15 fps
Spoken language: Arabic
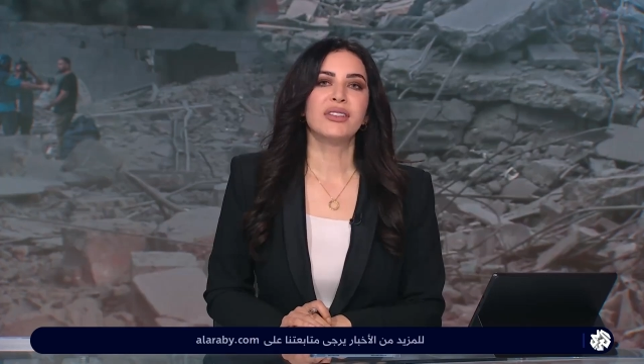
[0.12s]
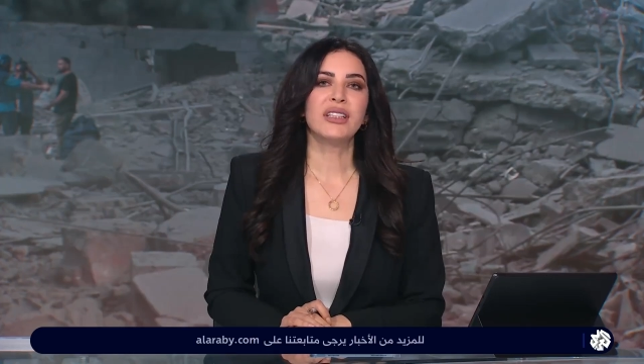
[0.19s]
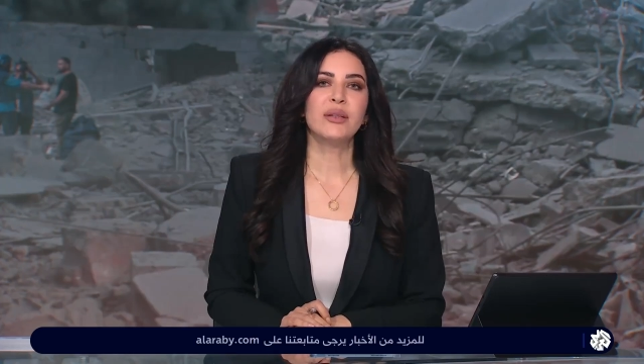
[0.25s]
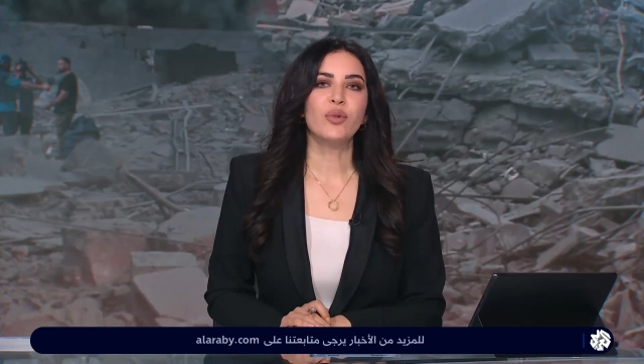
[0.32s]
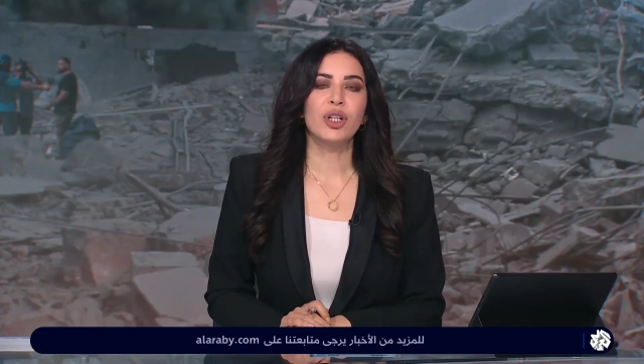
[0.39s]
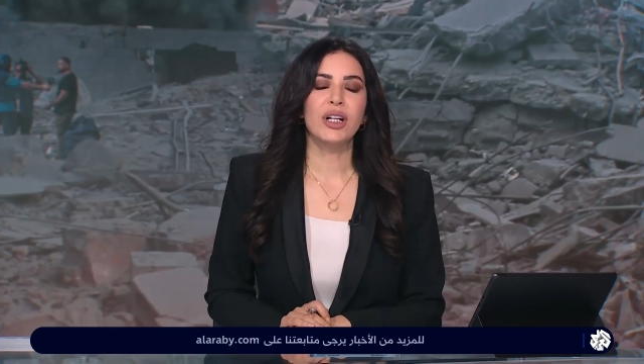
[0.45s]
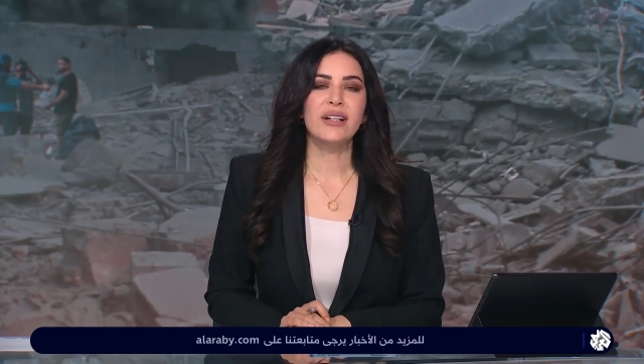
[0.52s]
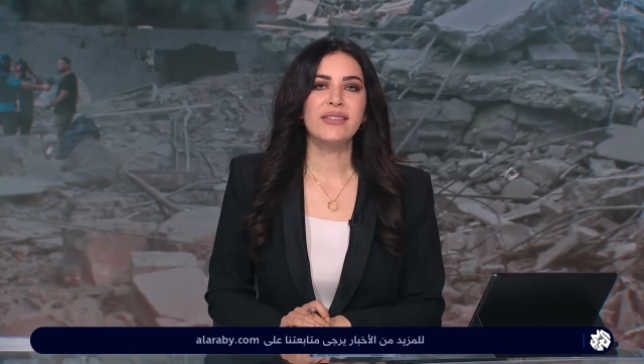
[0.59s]

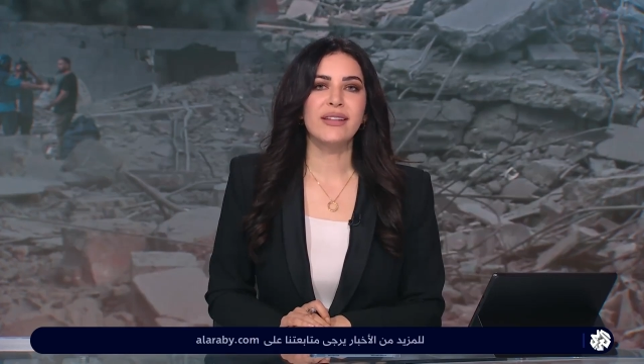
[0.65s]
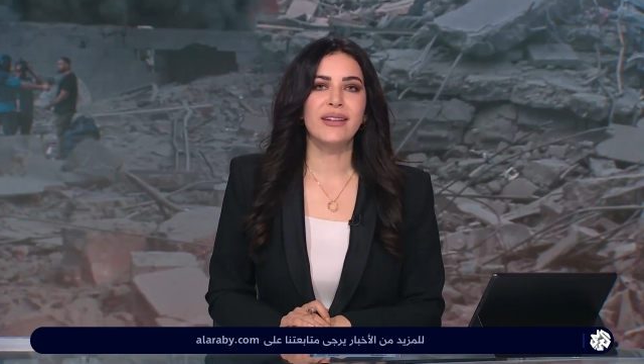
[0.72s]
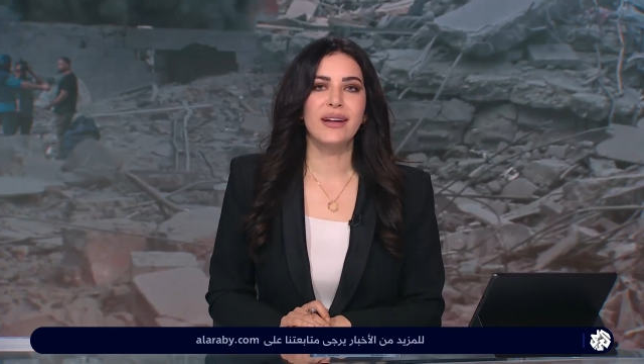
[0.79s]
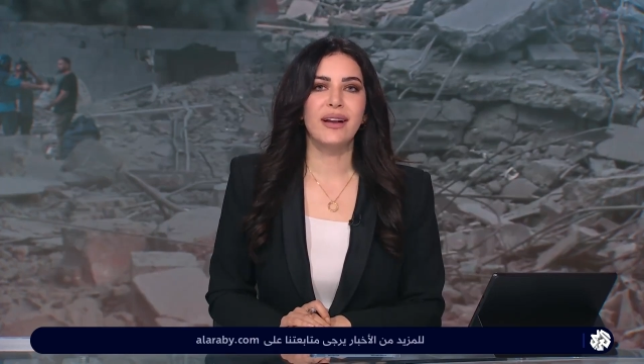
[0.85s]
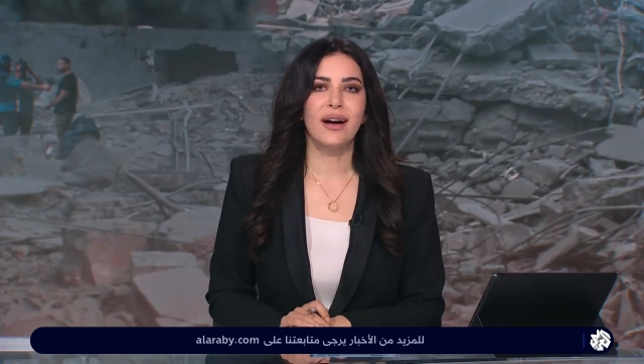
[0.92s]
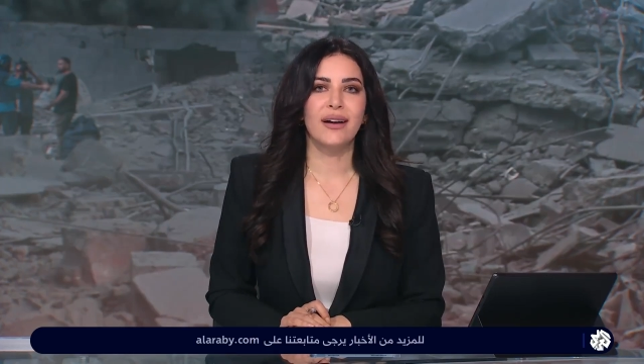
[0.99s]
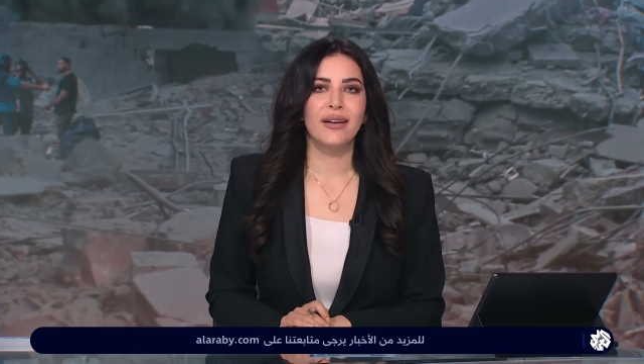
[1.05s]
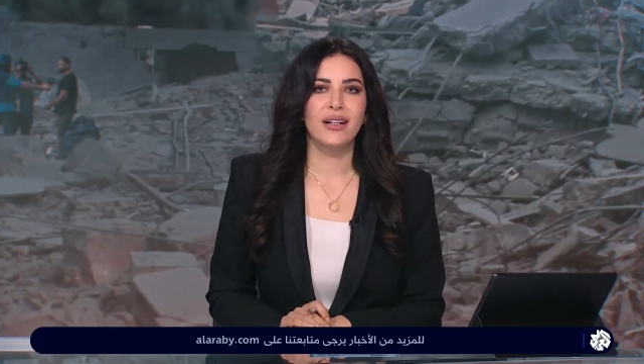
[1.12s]
أفاد
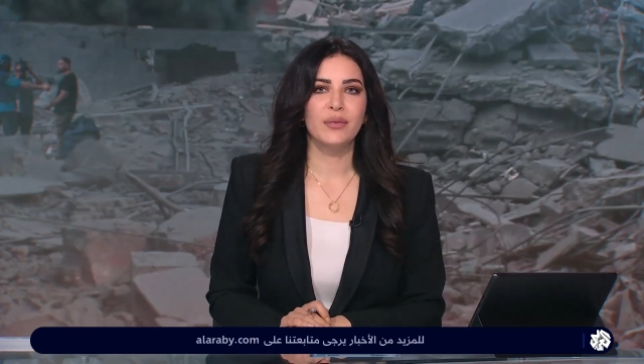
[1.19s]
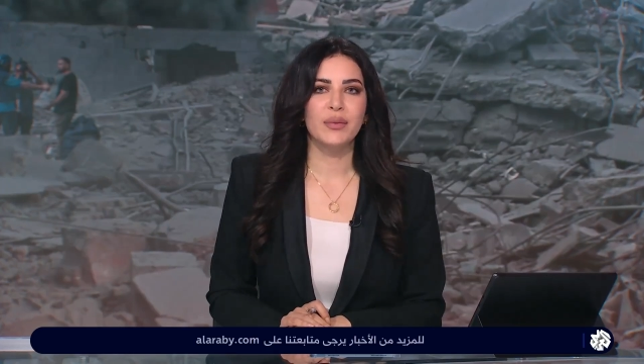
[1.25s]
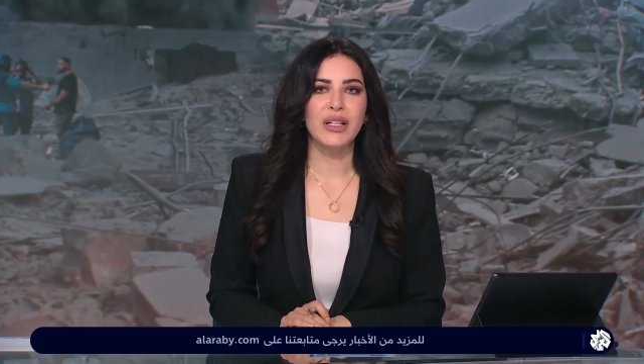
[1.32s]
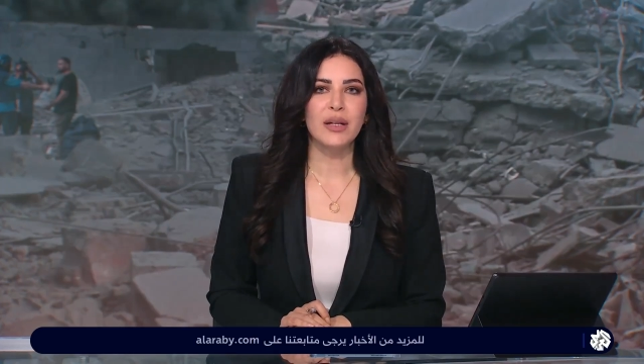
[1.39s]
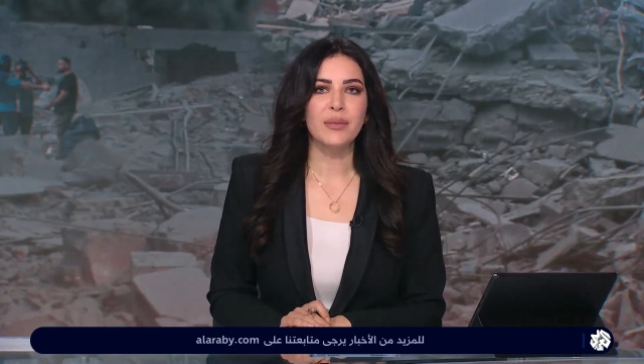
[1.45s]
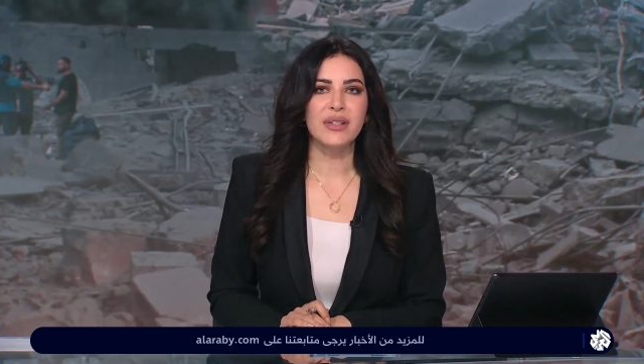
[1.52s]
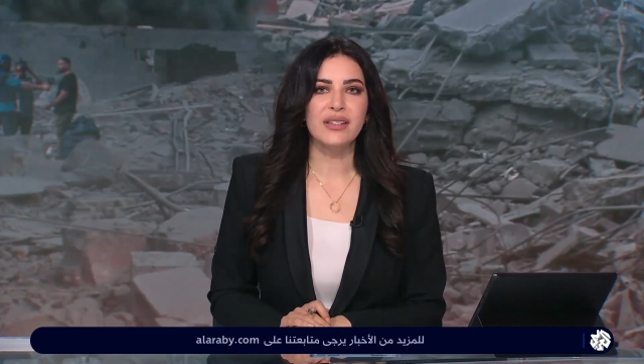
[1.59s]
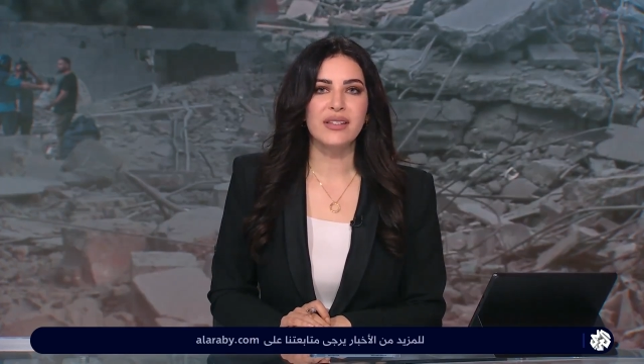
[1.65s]
مراسل
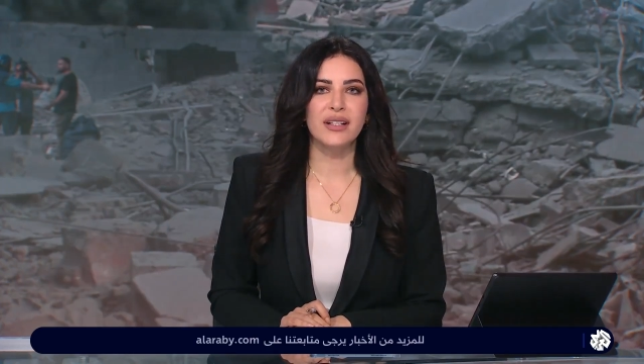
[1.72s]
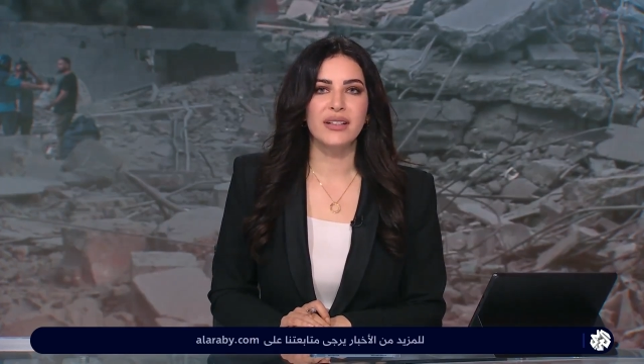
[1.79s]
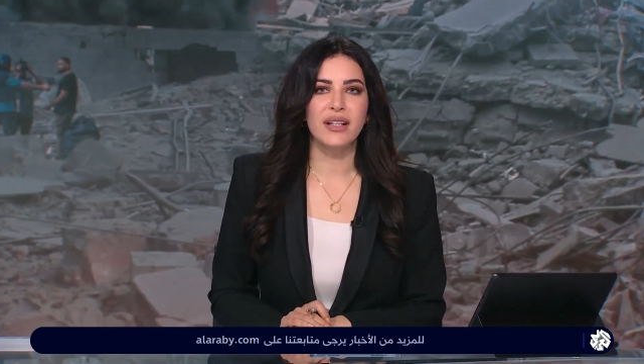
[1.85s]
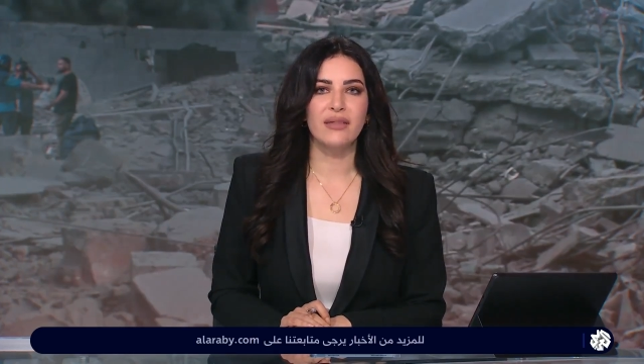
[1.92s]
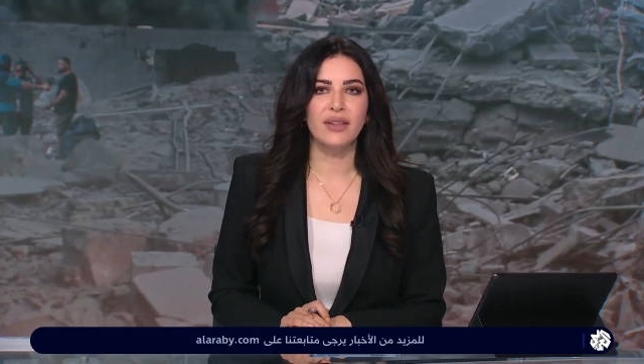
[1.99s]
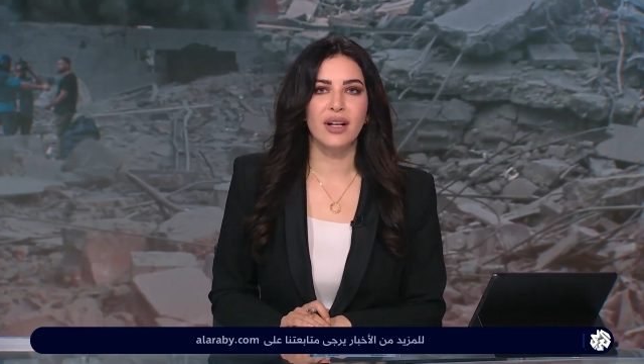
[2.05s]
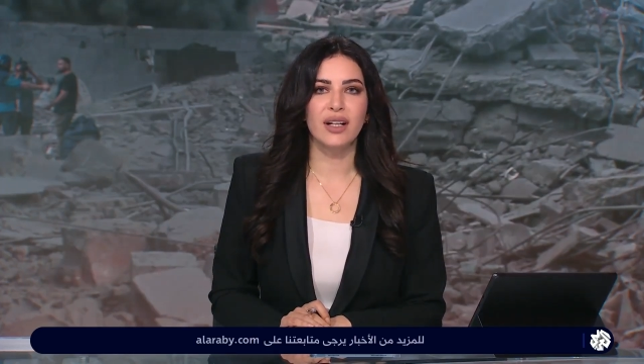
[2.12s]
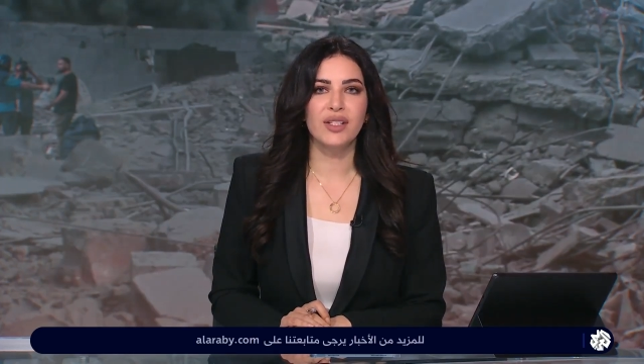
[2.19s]
العربي
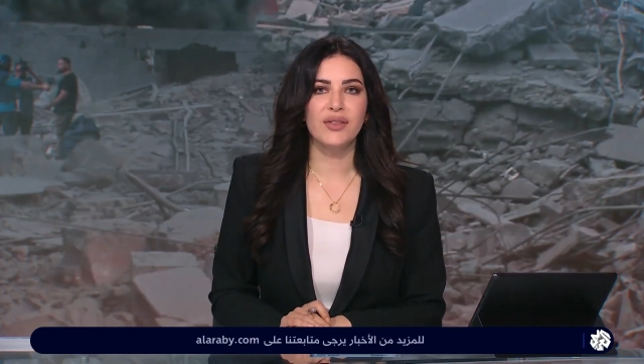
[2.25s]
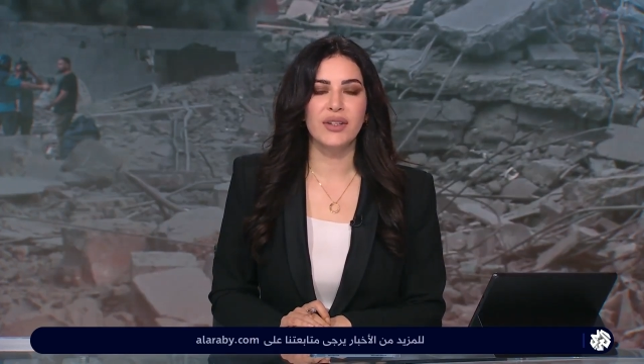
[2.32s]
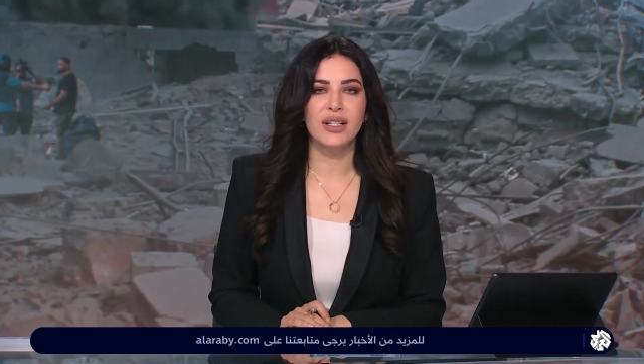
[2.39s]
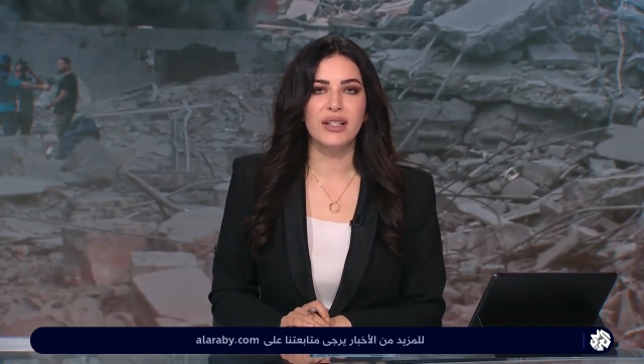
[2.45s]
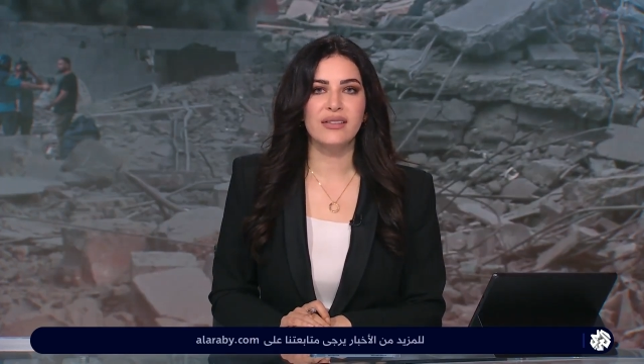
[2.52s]
باستهداف قصف